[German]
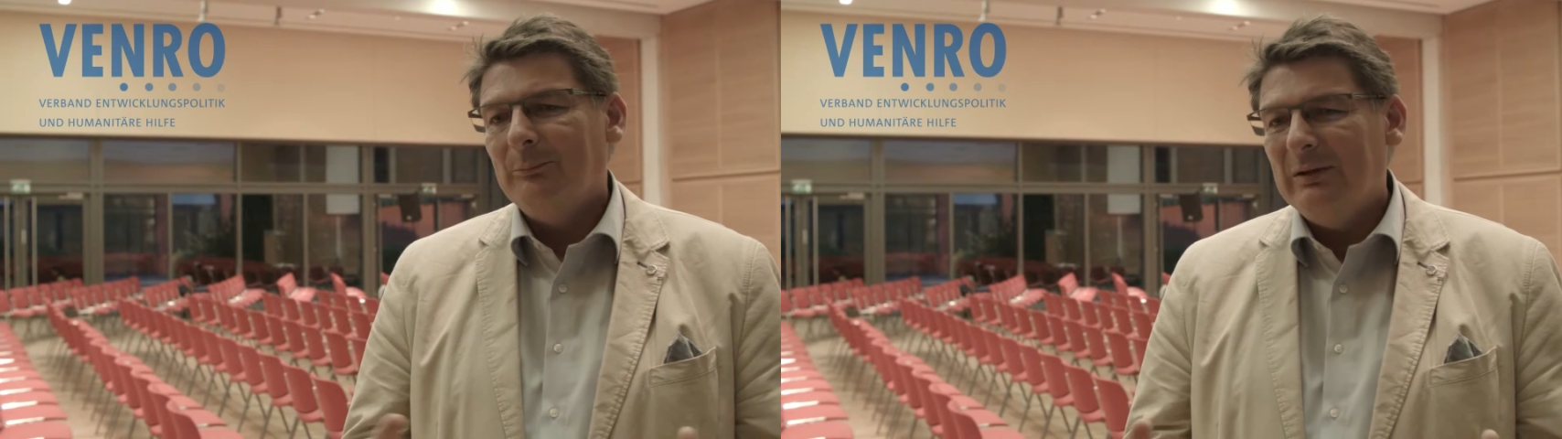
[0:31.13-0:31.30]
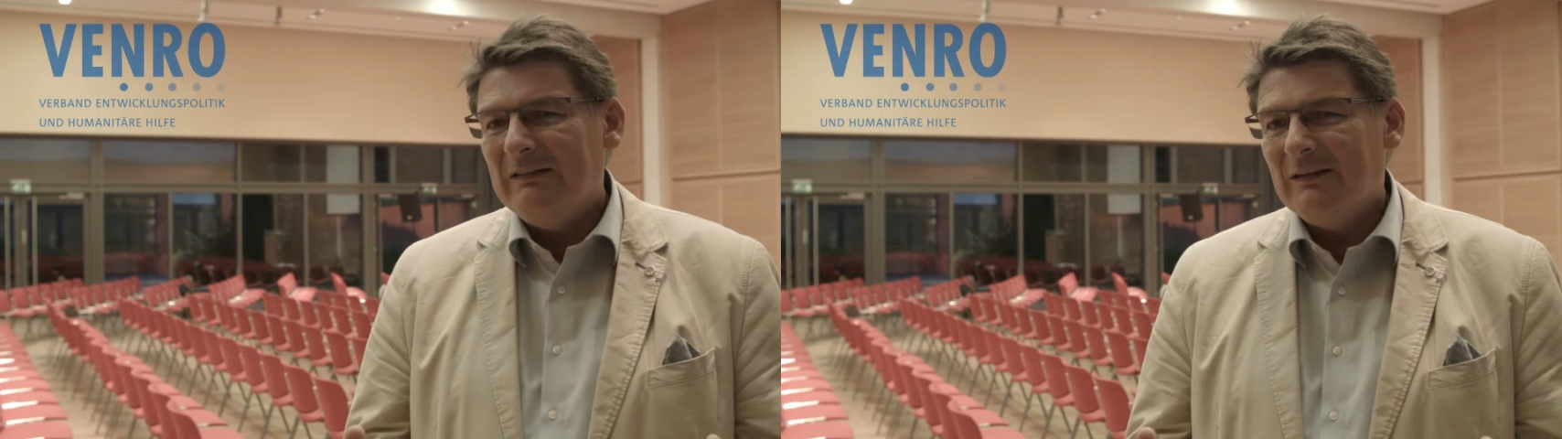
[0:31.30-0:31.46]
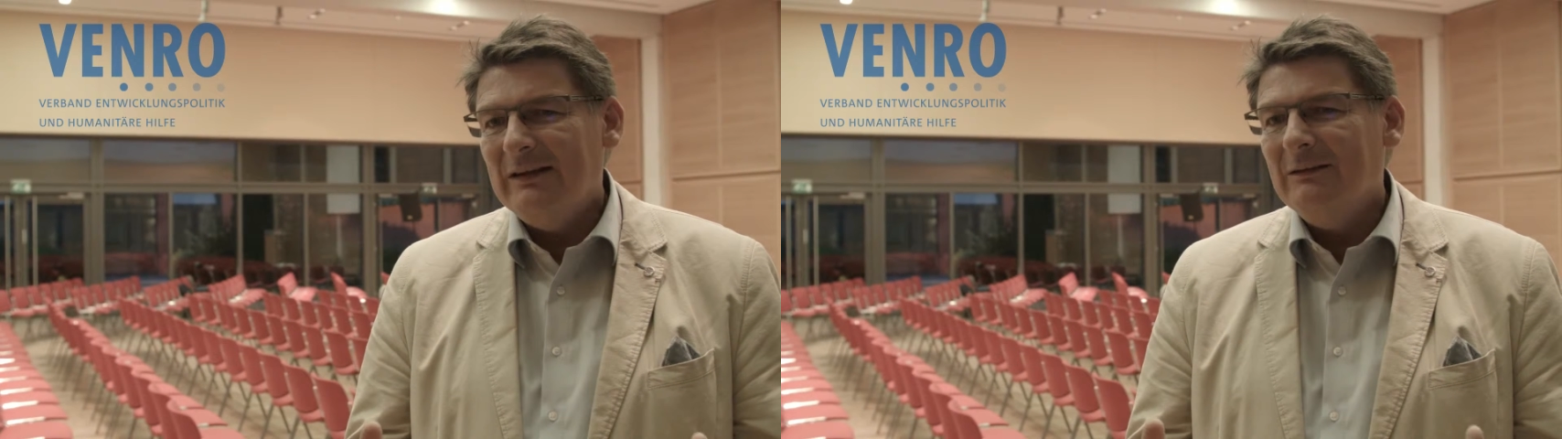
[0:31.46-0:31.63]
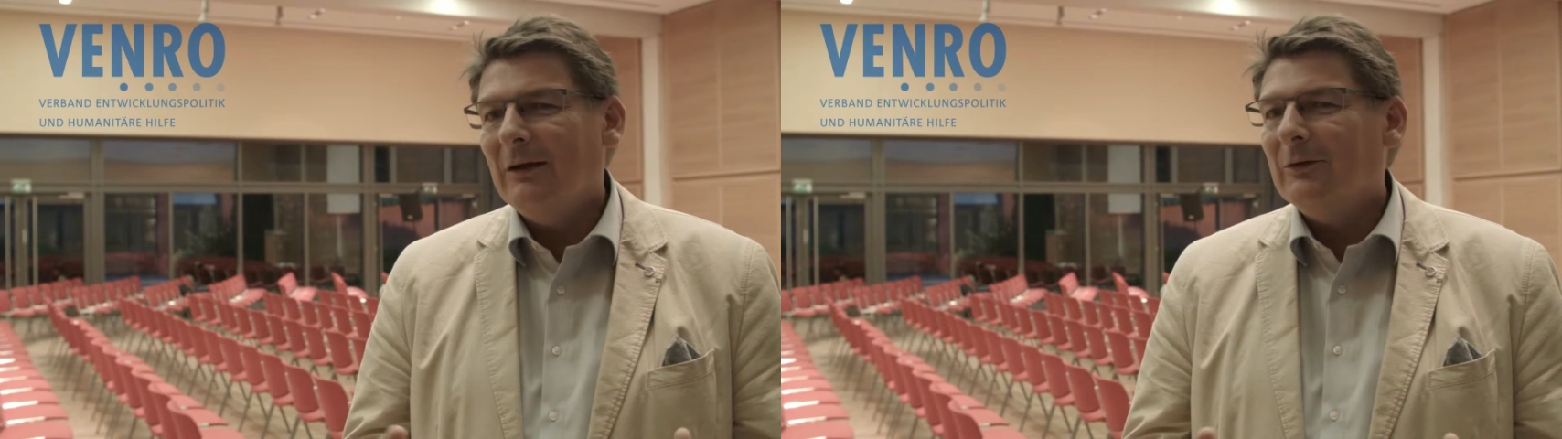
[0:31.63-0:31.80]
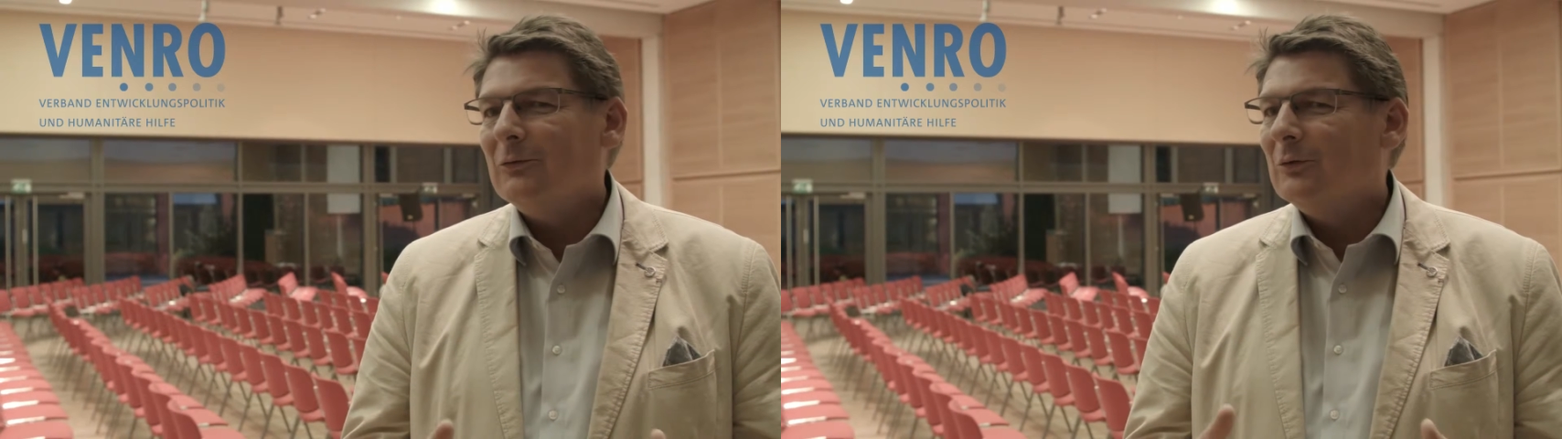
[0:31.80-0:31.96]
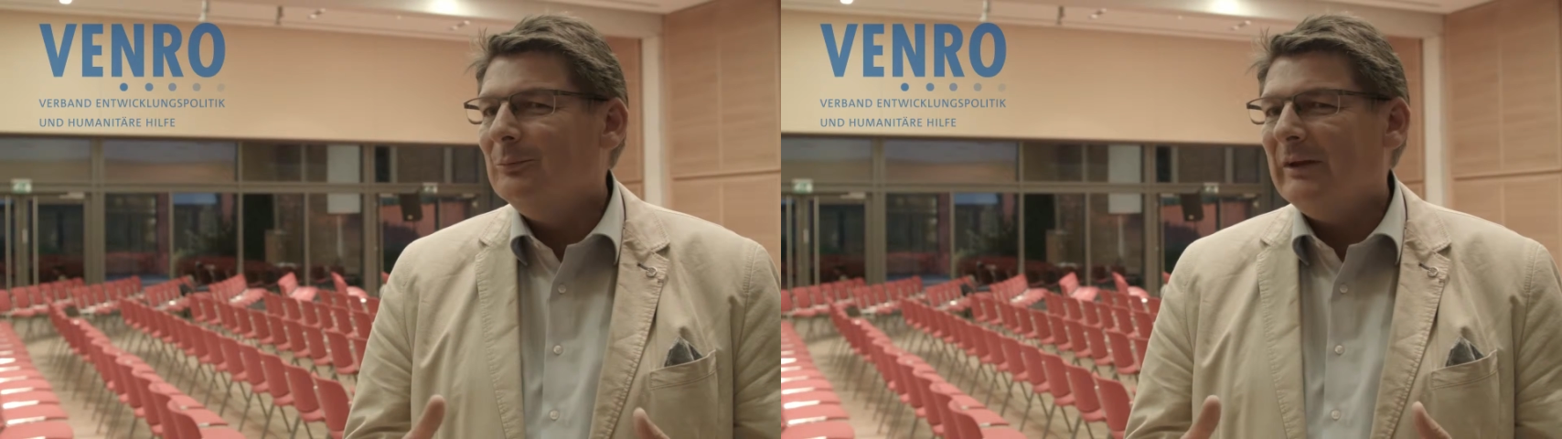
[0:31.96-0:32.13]
bis hin
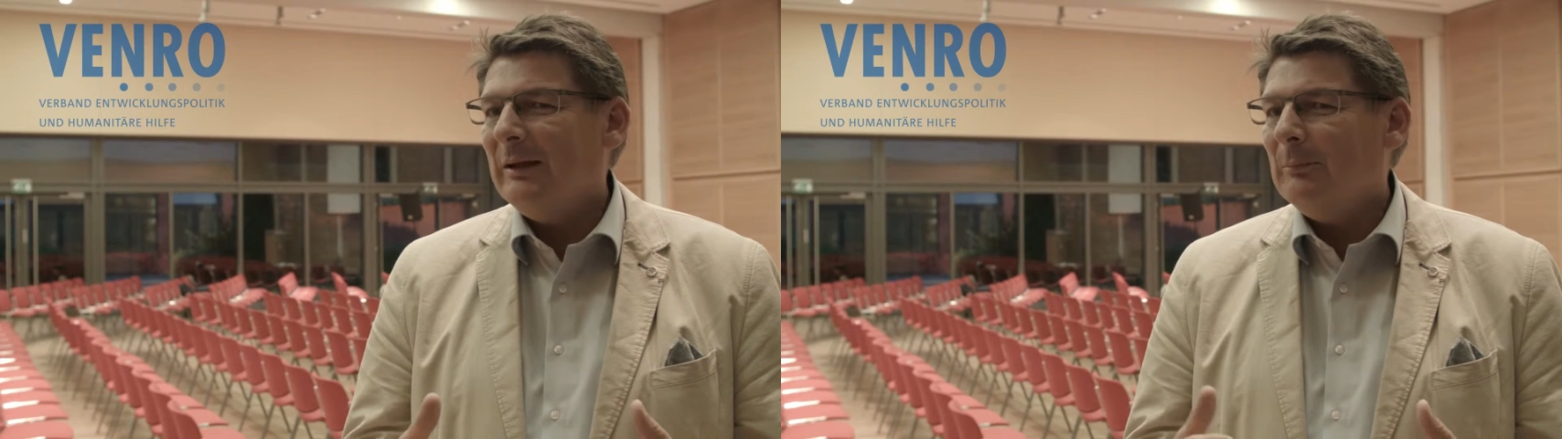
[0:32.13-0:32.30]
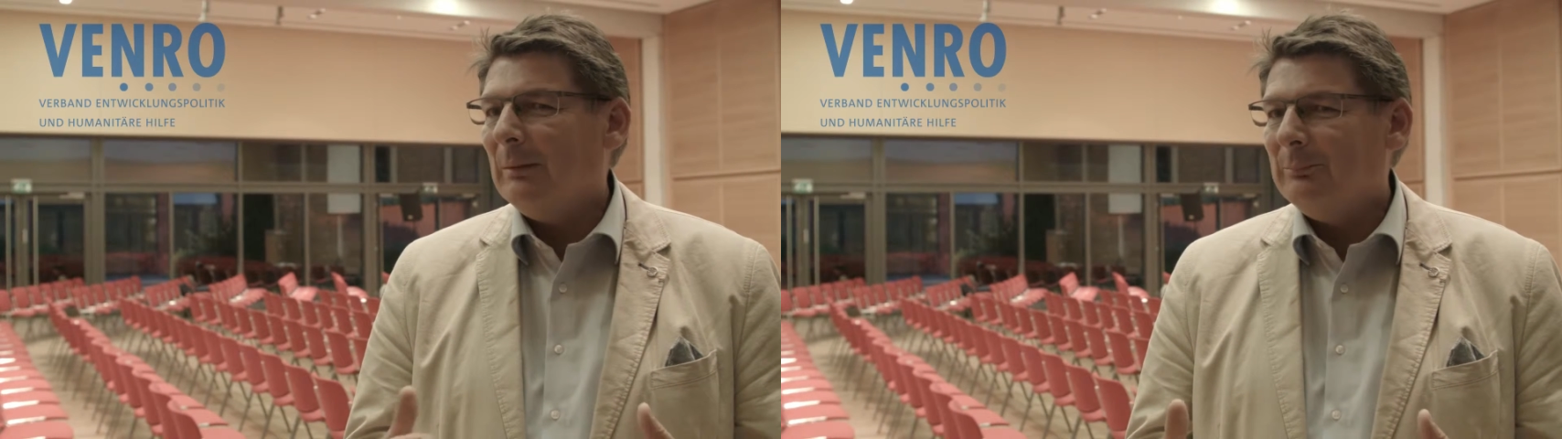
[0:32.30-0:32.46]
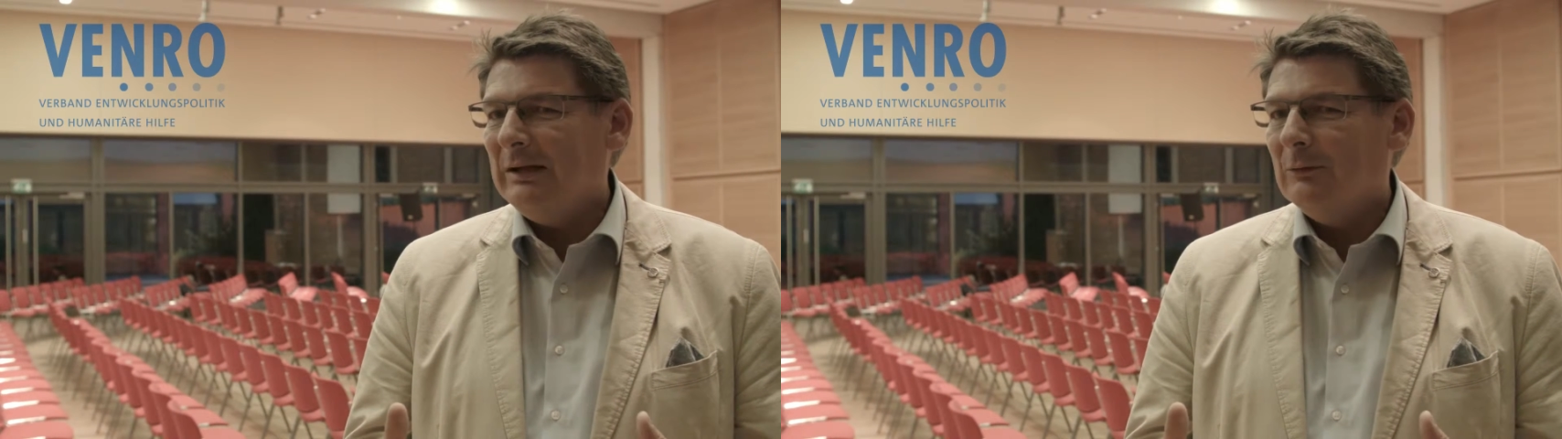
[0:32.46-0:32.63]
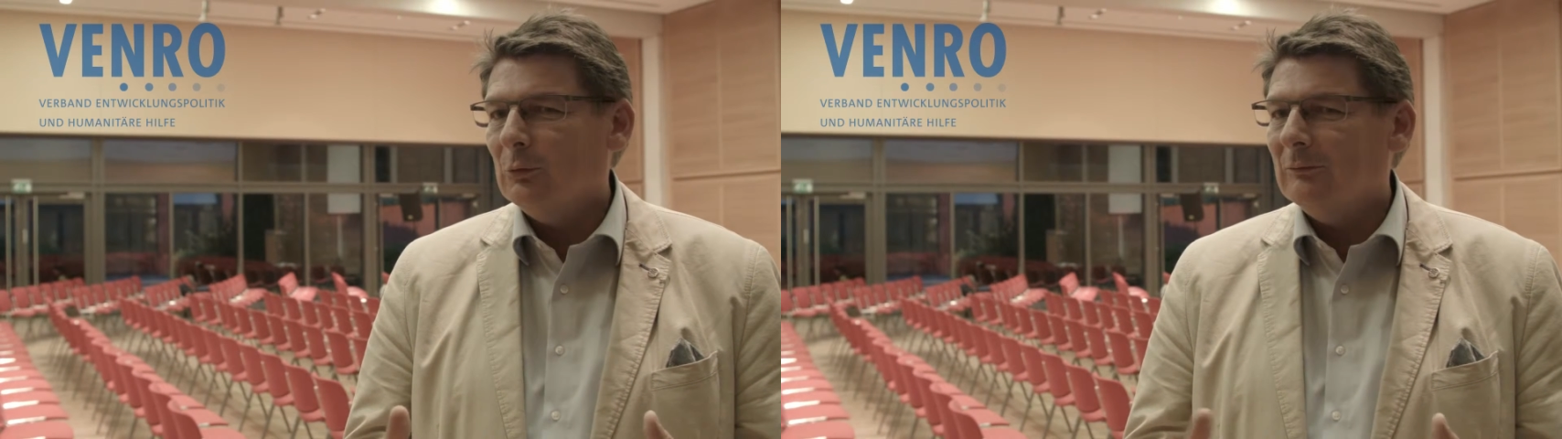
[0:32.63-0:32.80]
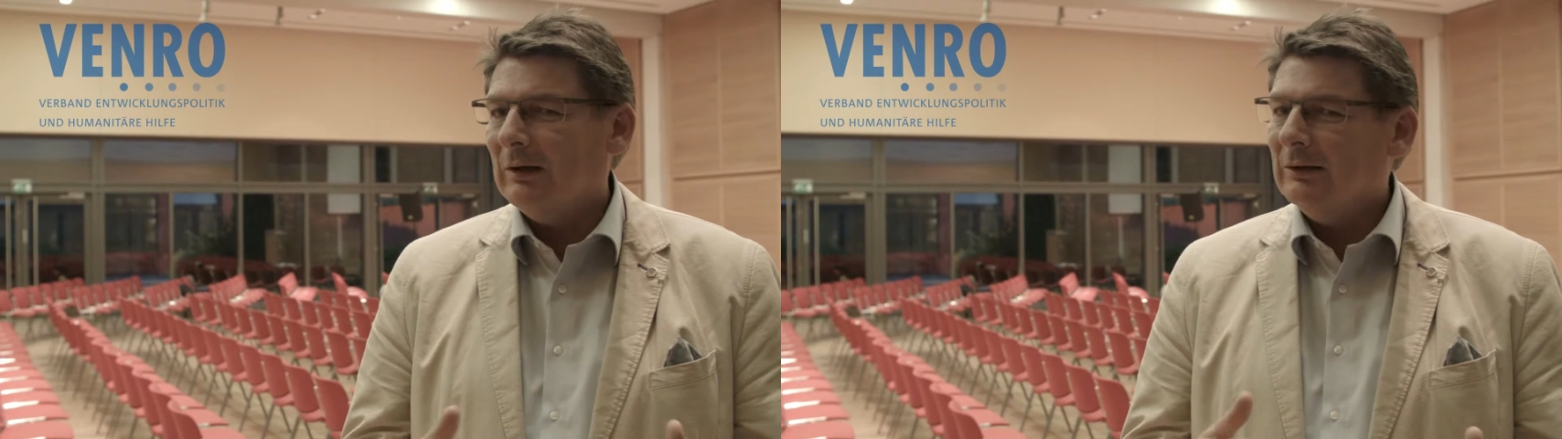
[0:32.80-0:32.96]
zum Thema Bildung,